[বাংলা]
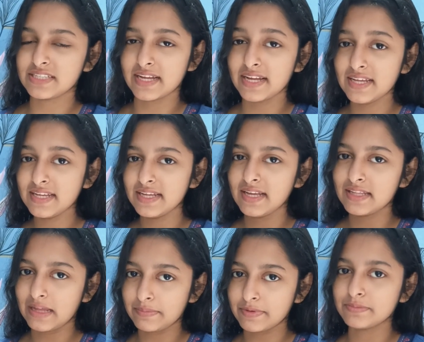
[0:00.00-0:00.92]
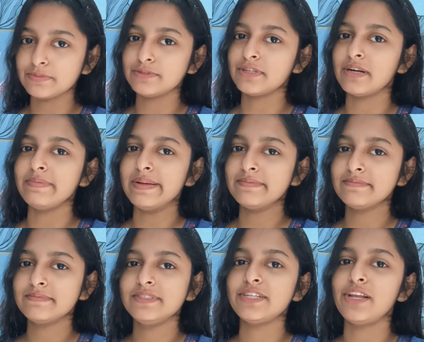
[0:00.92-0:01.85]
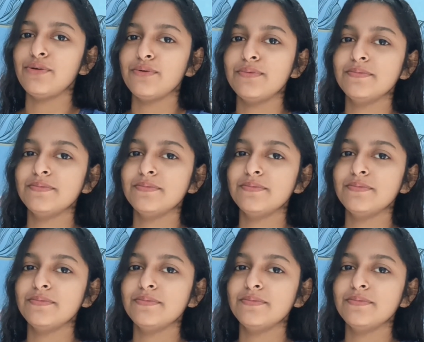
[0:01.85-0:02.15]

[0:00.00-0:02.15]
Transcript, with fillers: দেখাই তারপরে পুজো হবে চলো